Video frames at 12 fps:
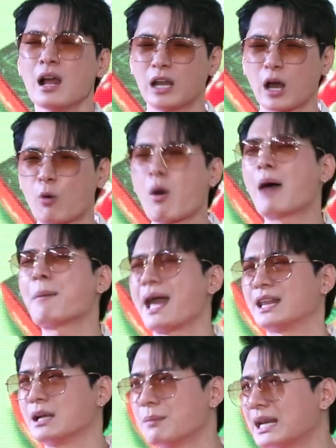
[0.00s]
แล้วเขาวางแผ
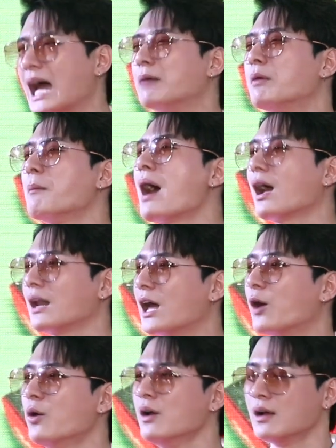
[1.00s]
นกันมานานมากๆแล้ว